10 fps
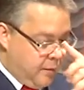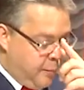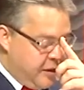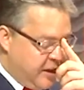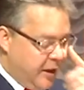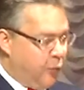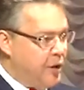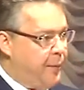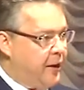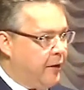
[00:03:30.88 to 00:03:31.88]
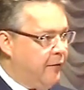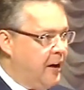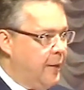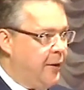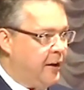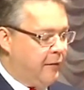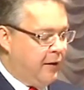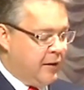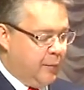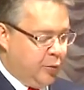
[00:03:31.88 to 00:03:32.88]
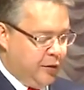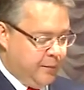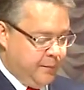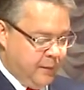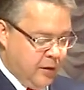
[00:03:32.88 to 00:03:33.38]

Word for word: Мы никого не покрывали и покрывать не будем.